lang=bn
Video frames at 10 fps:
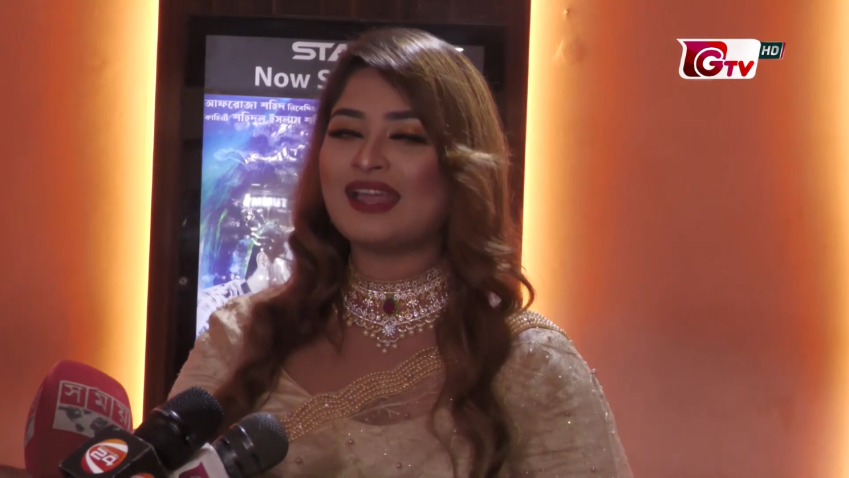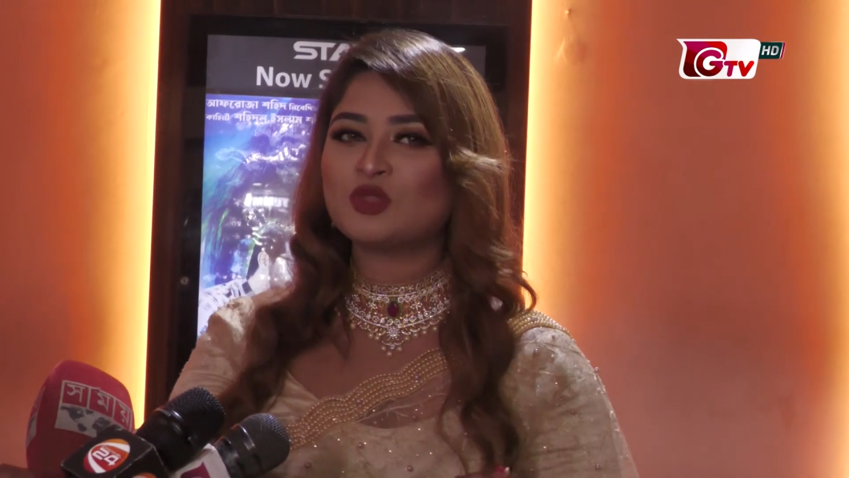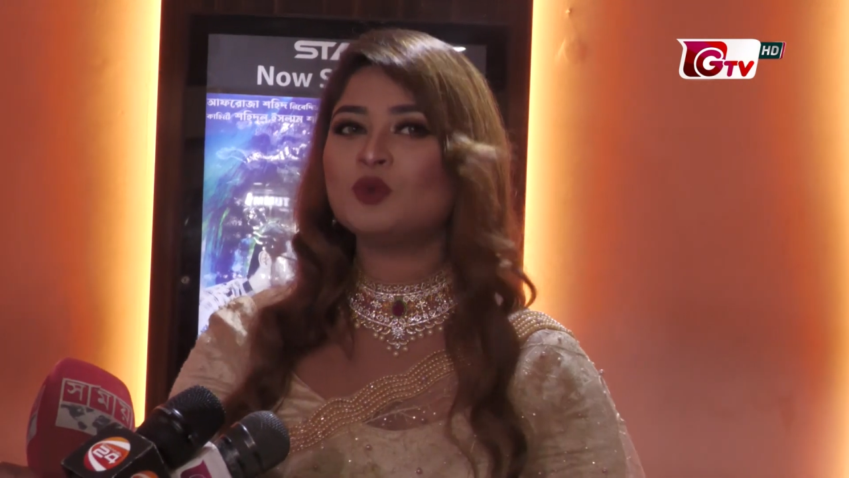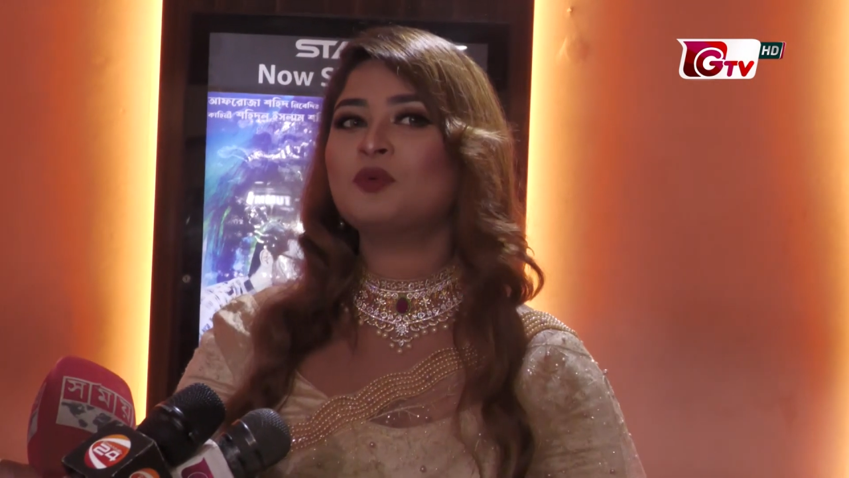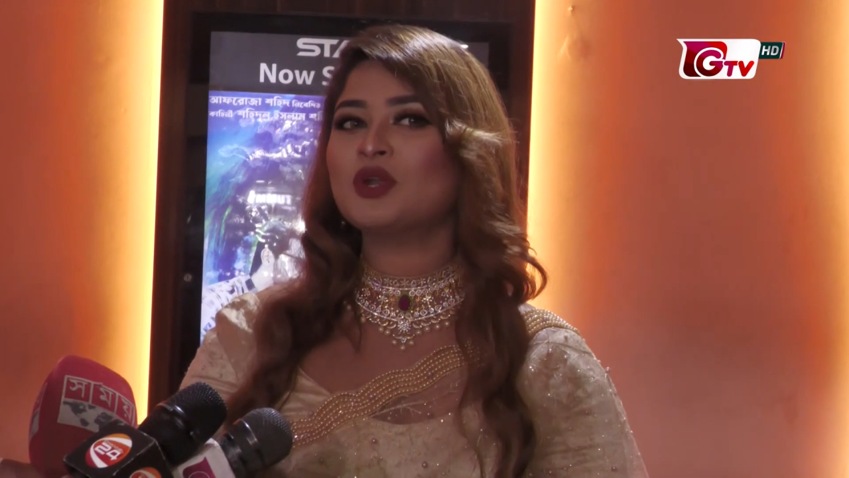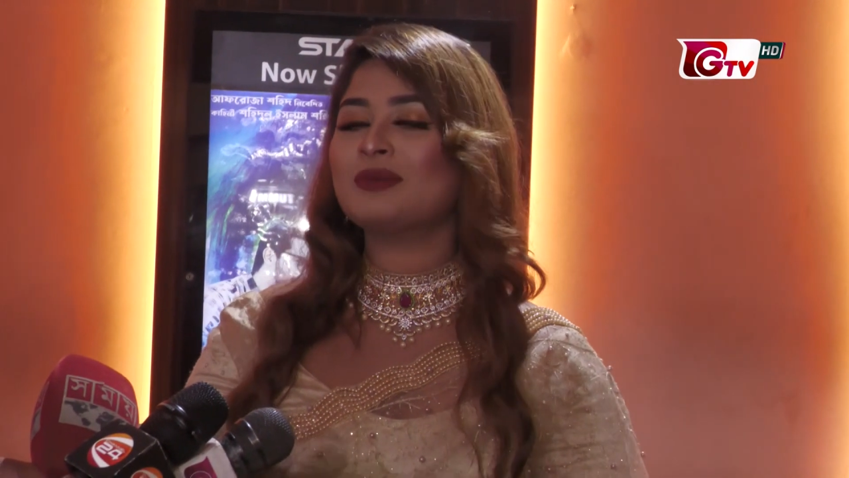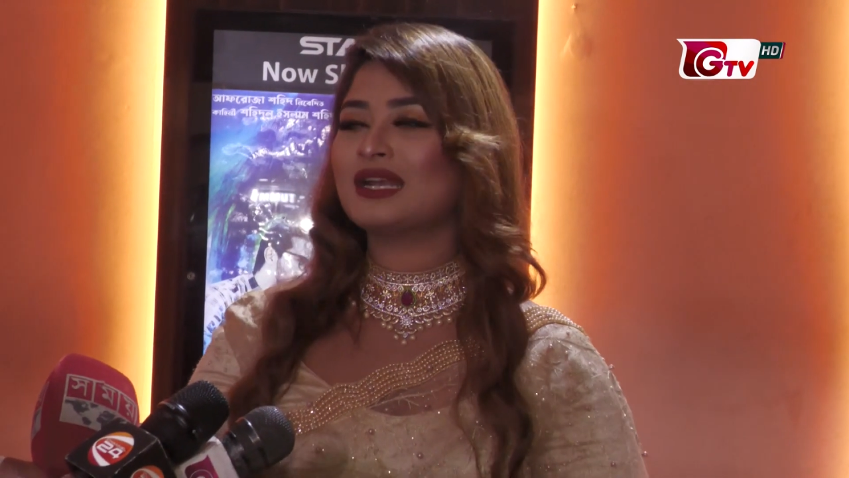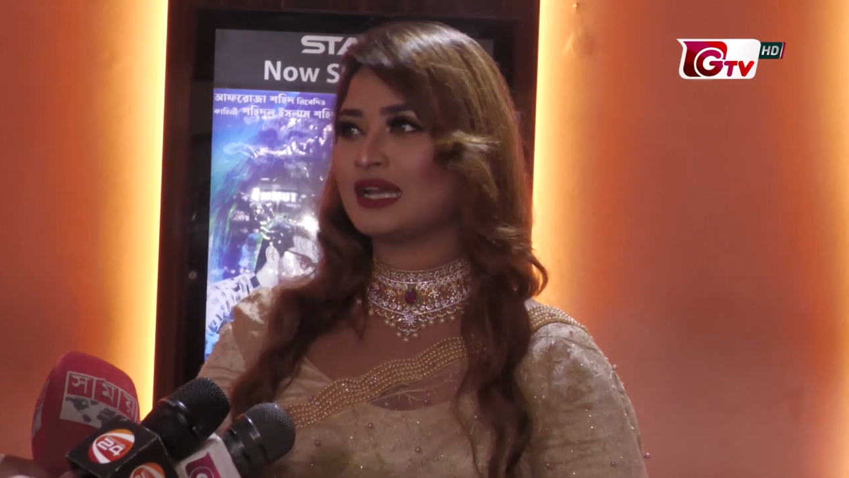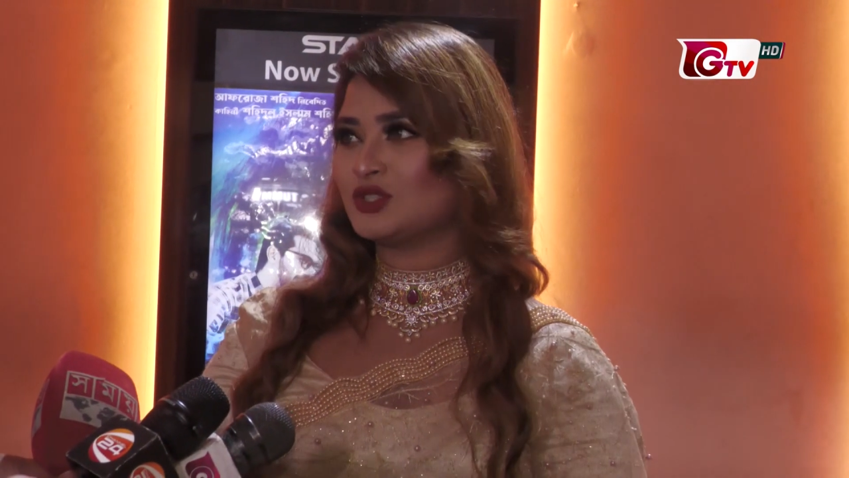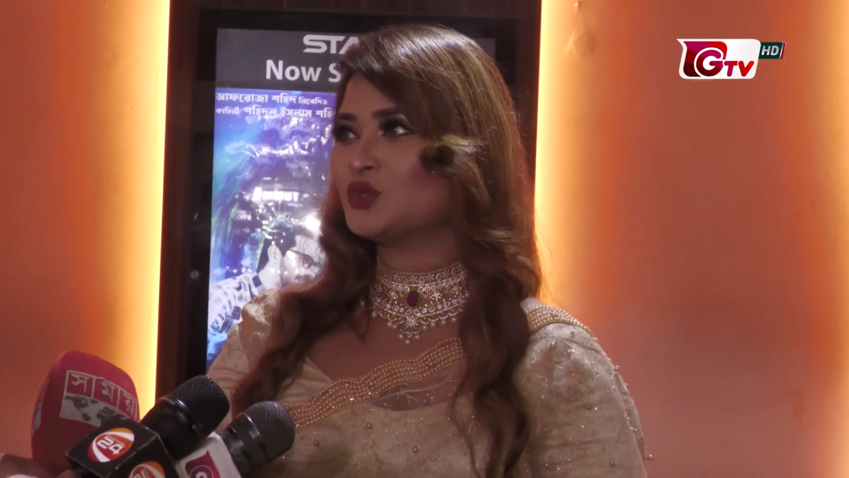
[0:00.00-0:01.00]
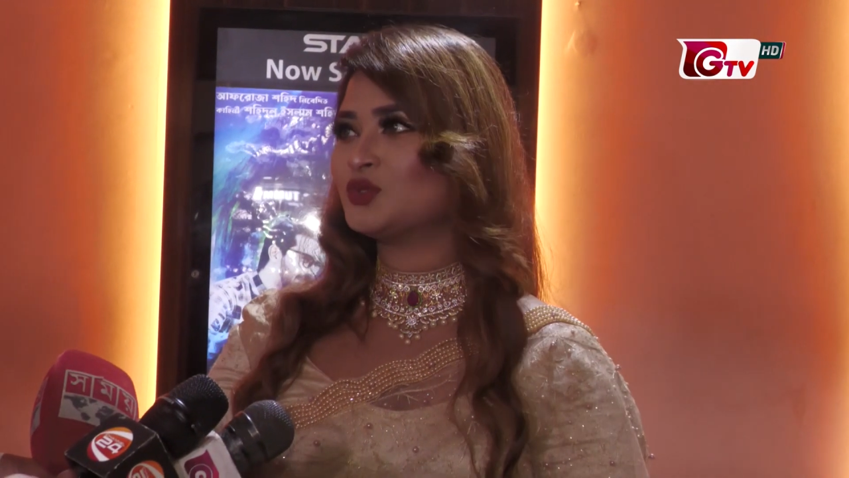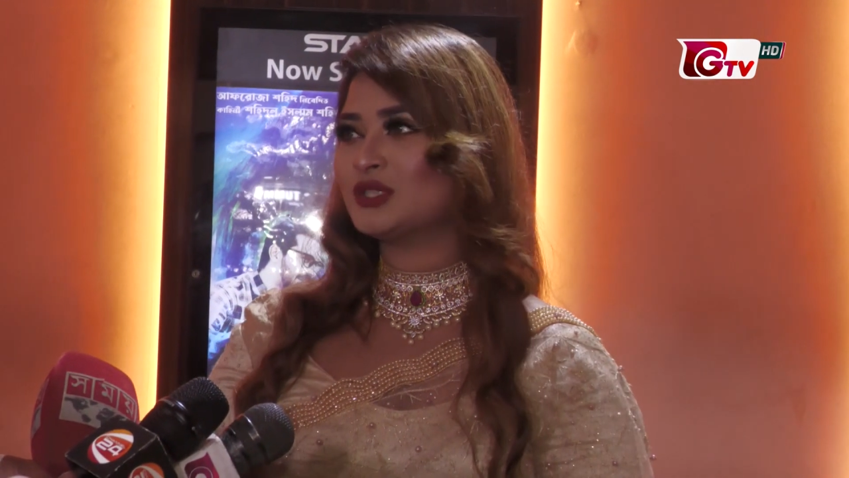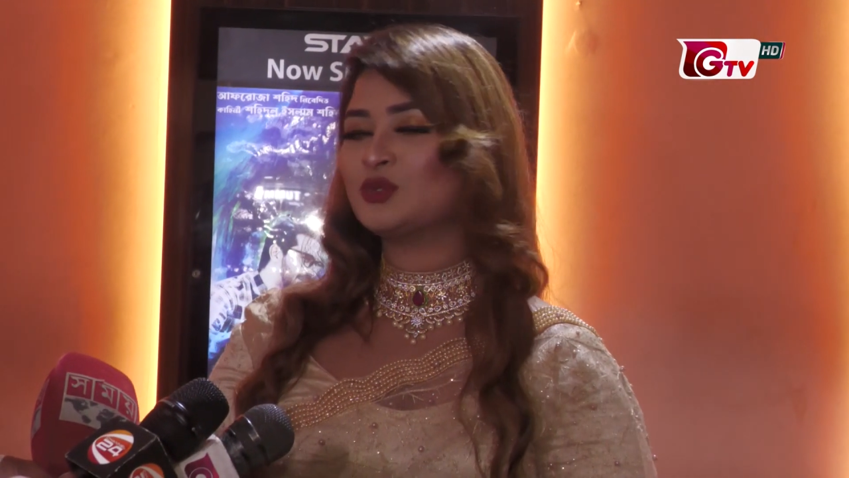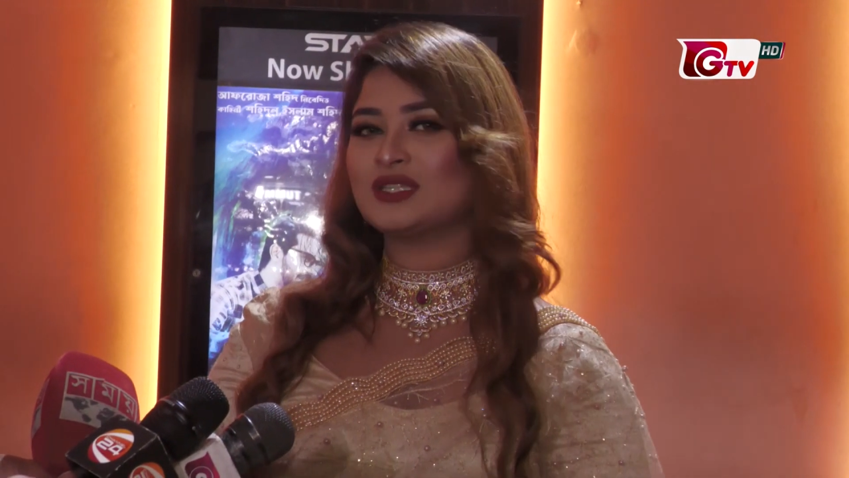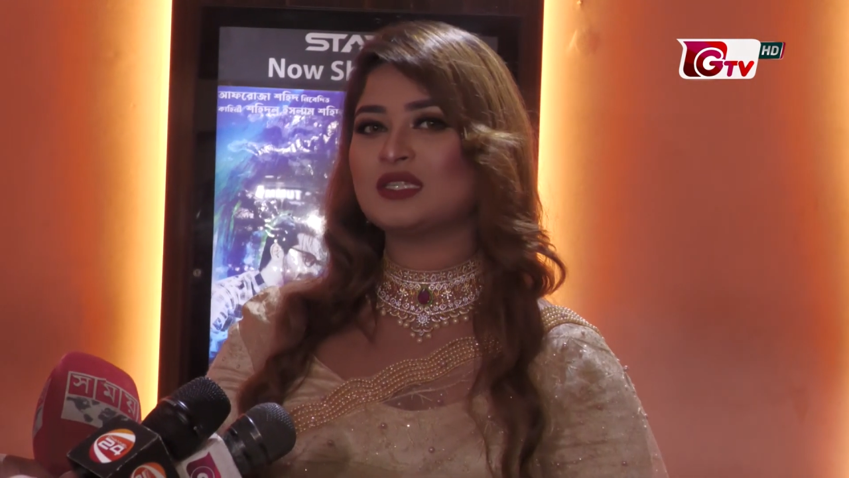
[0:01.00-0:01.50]
এত পরিমাণ কাজ
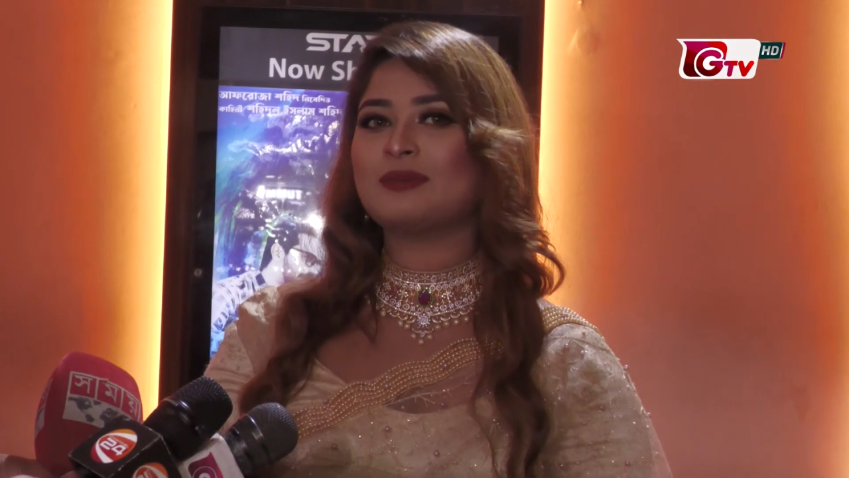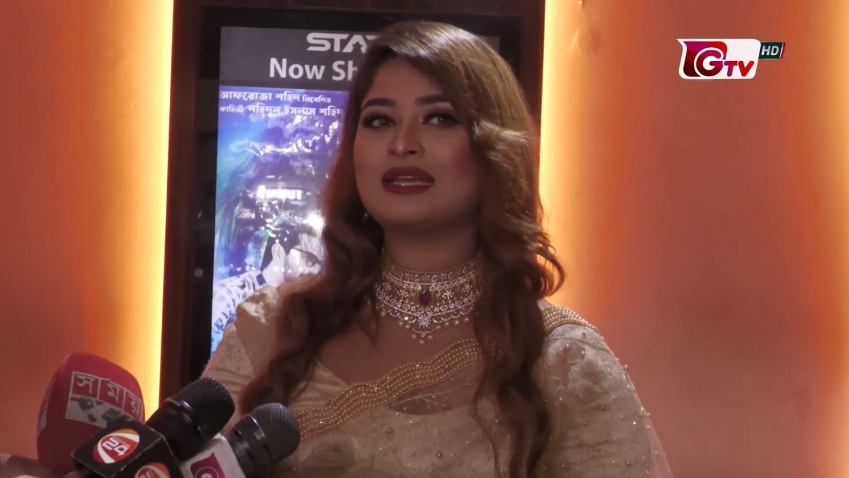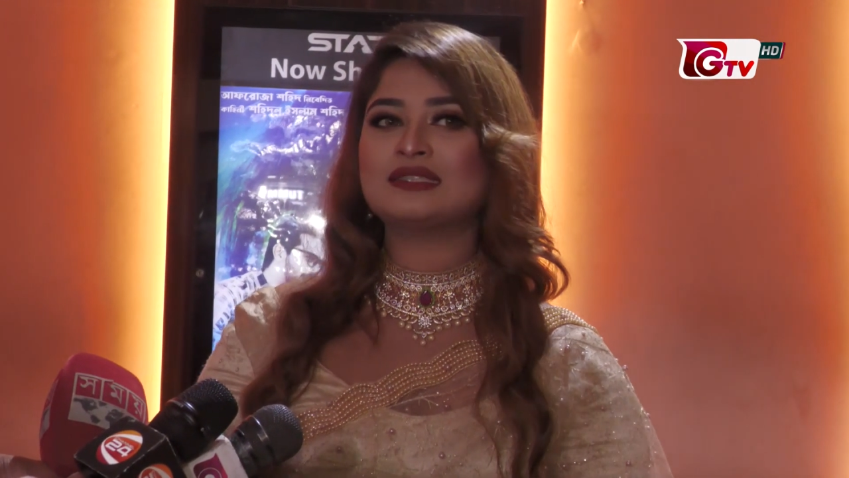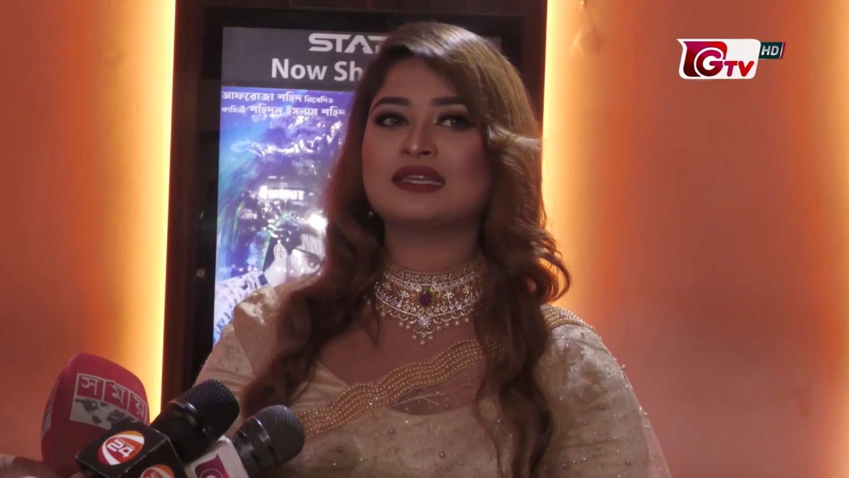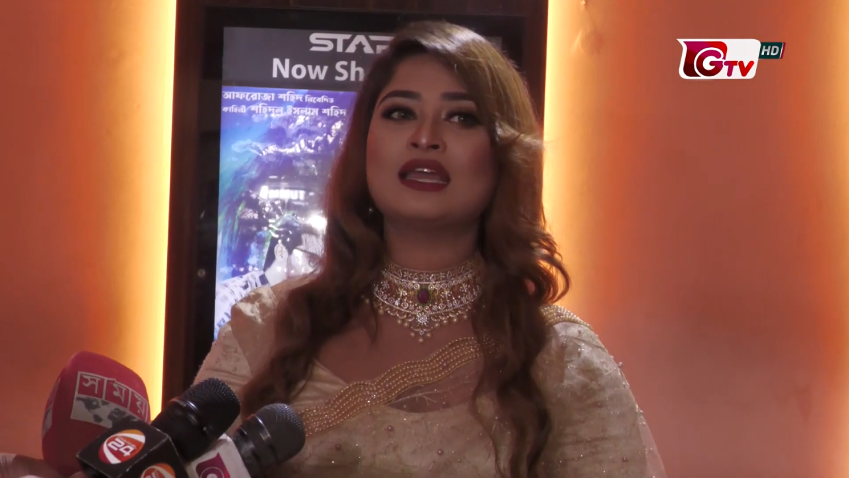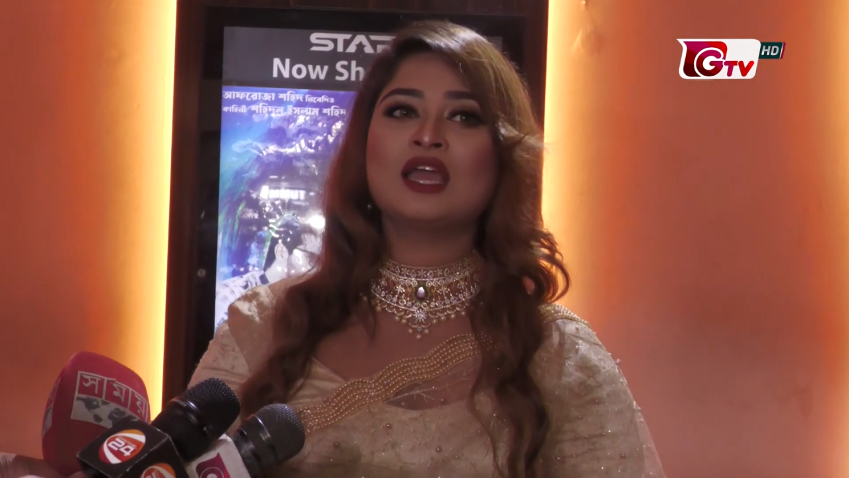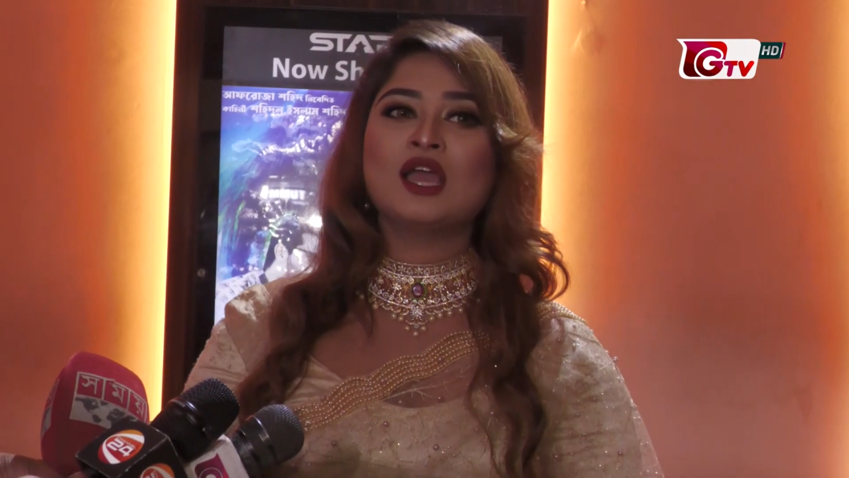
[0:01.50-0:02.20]
করছি দুই হাজার বাইশে